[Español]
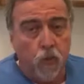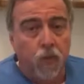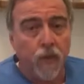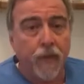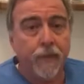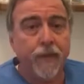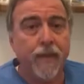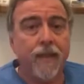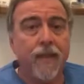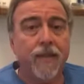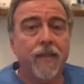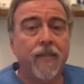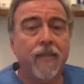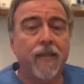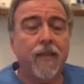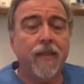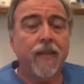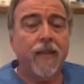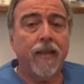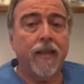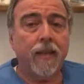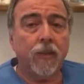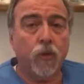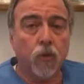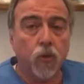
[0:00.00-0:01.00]
una vez que se
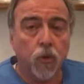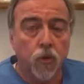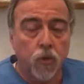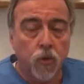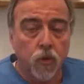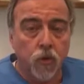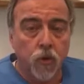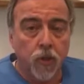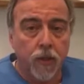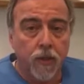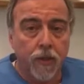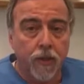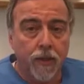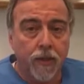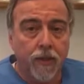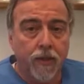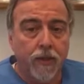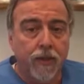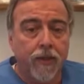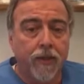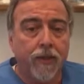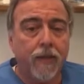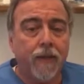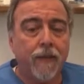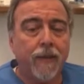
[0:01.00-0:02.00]
dilató,
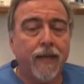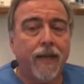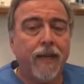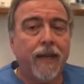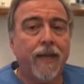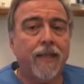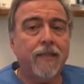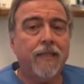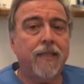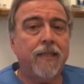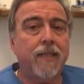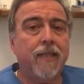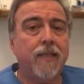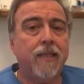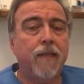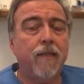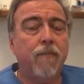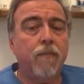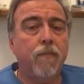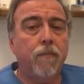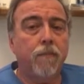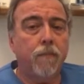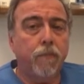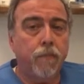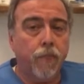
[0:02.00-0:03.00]
es casi
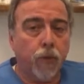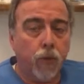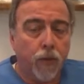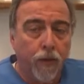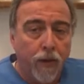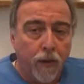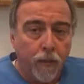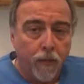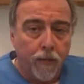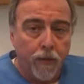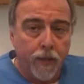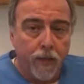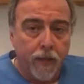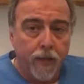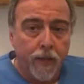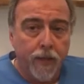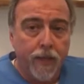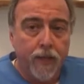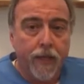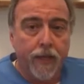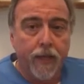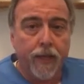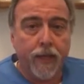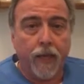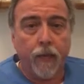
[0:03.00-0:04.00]
improbable
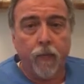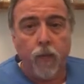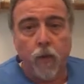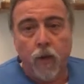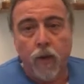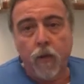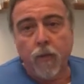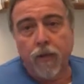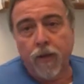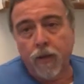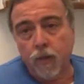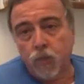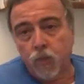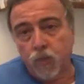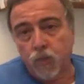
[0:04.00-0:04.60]
que vuelva a